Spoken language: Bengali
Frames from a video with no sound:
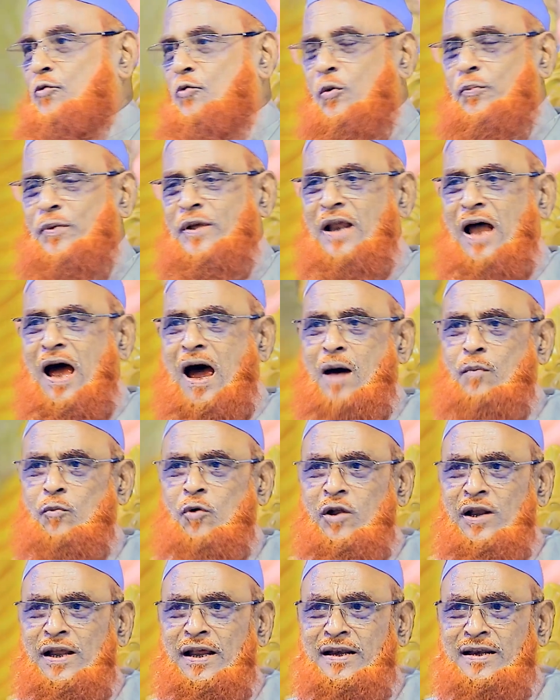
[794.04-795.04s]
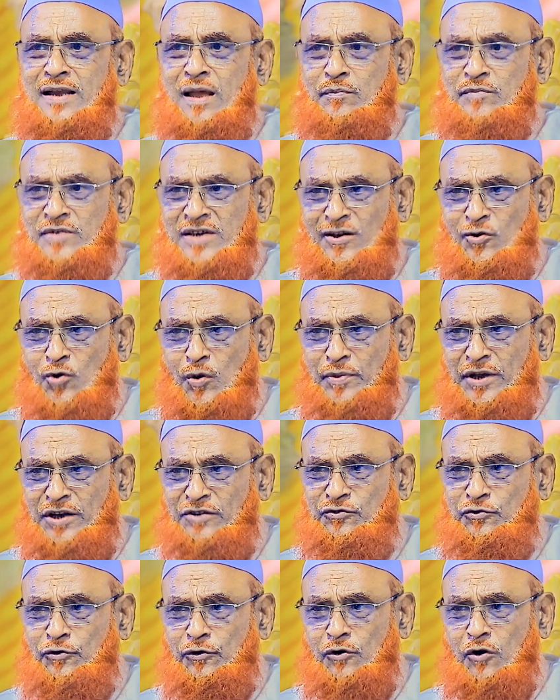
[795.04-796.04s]
নবীর আমলের নাম যে নবীর
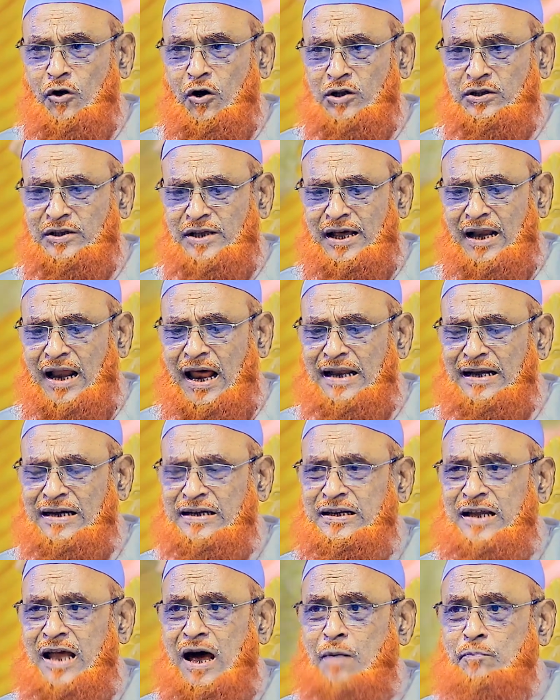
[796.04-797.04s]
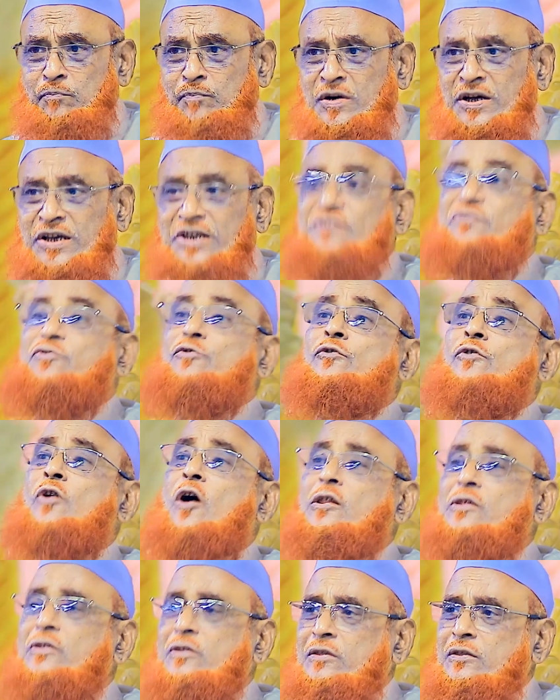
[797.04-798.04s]
সুন্নত এর আরেক নাম কি
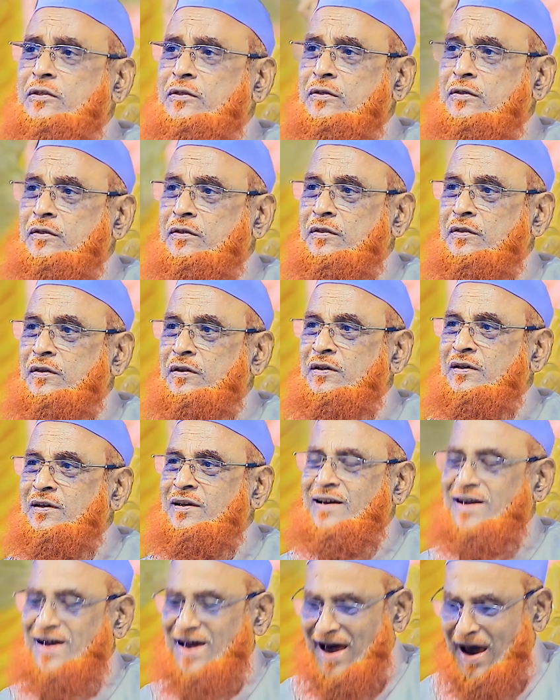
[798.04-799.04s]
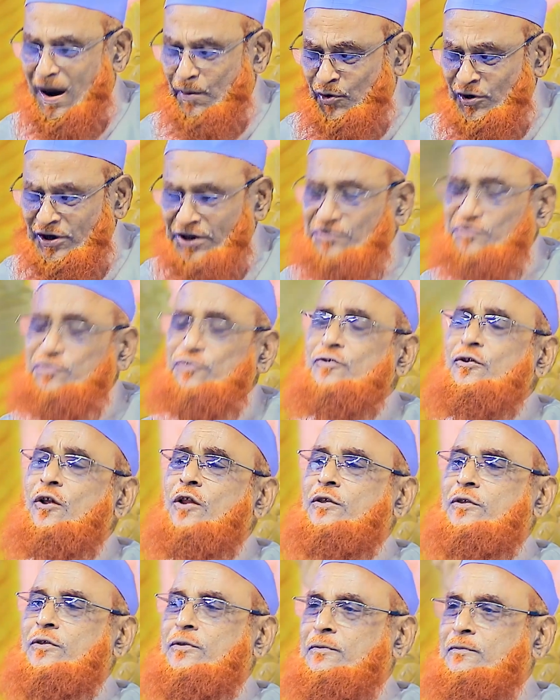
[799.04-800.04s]
সুন্নত আমলি সুন্নত